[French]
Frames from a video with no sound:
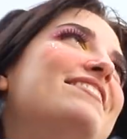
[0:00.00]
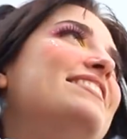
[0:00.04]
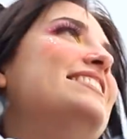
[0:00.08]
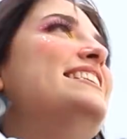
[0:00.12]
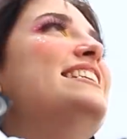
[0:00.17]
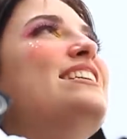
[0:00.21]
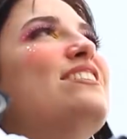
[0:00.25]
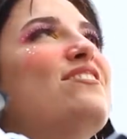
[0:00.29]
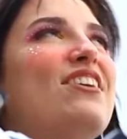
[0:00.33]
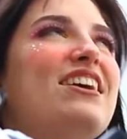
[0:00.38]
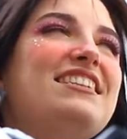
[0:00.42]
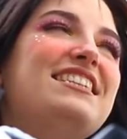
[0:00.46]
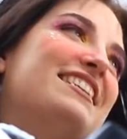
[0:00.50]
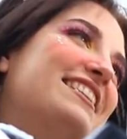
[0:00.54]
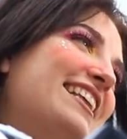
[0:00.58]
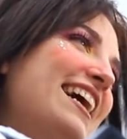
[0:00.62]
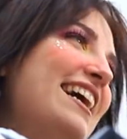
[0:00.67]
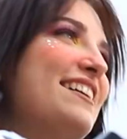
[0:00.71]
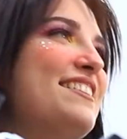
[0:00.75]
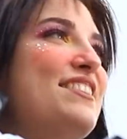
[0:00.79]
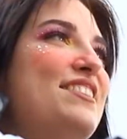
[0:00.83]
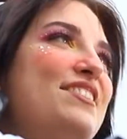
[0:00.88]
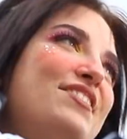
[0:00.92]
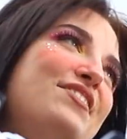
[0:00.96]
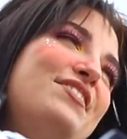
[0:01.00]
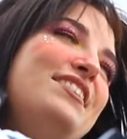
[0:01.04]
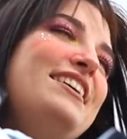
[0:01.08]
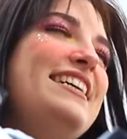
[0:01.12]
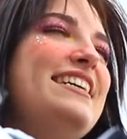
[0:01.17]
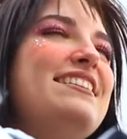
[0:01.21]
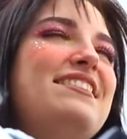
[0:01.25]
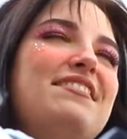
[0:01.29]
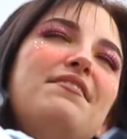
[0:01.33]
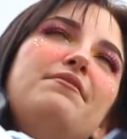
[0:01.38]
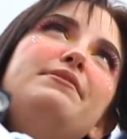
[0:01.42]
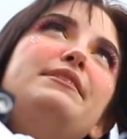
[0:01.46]
Pour l'instant, on a surtout
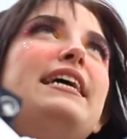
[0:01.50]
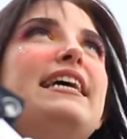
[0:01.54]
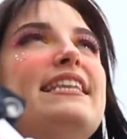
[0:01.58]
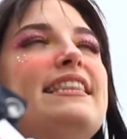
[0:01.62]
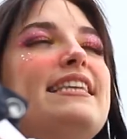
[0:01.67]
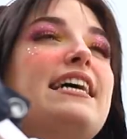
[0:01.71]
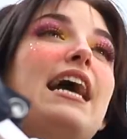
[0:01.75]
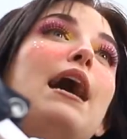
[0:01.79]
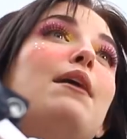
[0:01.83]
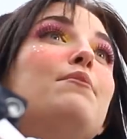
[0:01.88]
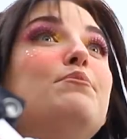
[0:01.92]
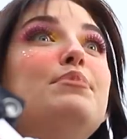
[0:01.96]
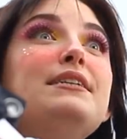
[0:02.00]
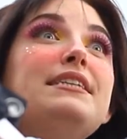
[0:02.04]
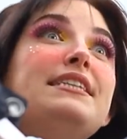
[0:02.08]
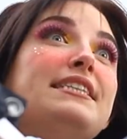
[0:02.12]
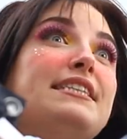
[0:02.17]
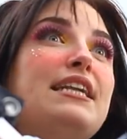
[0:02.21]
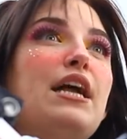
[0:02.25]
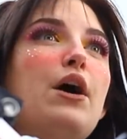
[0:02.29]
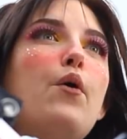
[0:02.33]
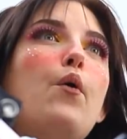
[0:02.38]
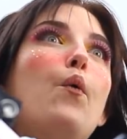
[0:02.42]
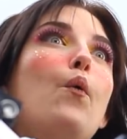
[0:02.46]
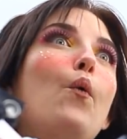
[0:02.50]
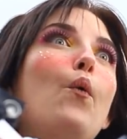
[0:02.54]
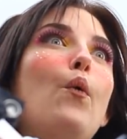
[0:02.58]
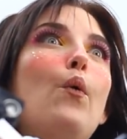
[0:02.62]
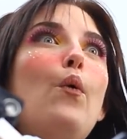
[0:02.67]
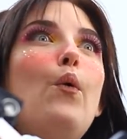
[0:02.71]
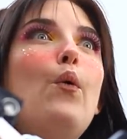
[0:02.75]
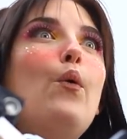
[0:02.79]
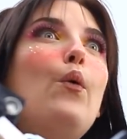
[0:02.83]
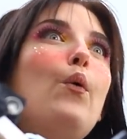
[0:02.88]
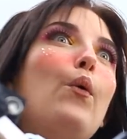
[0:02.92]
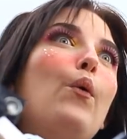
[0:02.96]
le vent dans les cheveux et
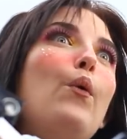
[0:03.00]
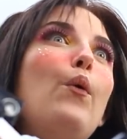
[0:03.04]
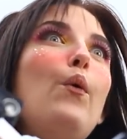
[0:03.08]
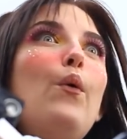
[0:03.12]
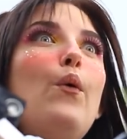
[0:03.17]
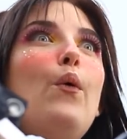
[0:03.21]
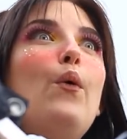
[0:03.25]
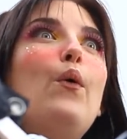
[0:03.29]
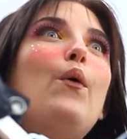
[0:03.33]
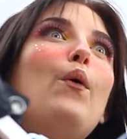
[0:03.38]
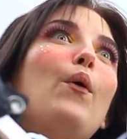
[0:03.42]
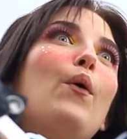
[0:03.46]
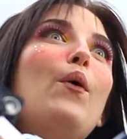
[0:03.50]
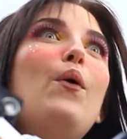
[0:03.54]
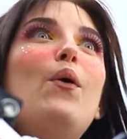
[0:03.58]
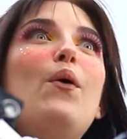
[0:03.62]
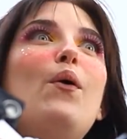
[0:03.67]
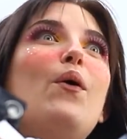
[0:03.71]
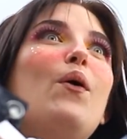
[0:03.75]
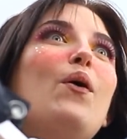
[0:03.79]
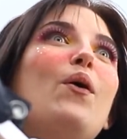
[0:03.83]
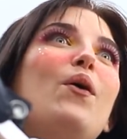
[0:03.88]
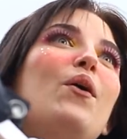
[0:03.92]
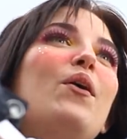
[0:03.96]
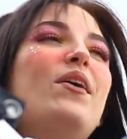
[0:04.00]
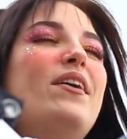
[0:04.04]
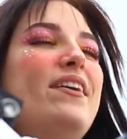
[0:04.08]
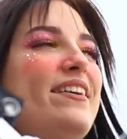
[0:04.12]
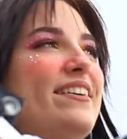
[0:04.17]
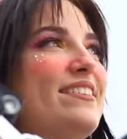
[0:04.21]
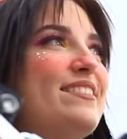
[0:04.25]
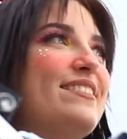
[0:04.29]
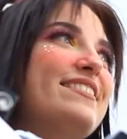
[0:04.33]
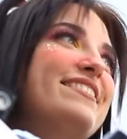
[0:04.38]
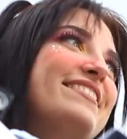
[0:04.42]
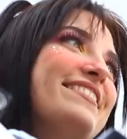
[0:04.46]
le bruit de la route.
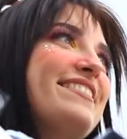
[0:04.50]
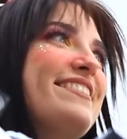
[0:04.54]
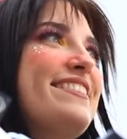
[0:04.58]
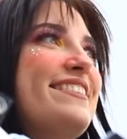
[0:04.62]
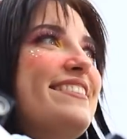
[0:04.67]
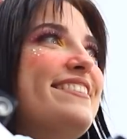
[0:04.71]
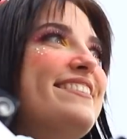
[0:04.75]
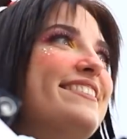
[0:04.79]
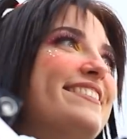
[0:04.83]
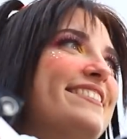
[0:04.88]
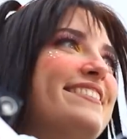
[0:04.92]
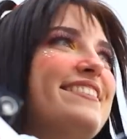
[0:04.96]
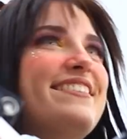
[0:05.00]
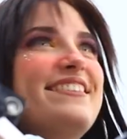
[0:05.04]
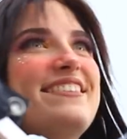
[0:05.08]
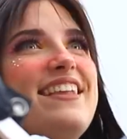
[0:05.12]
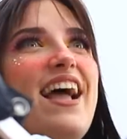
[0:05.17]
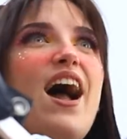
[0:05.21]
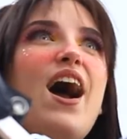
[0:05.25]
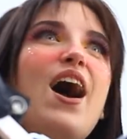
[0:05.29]
J'adore cette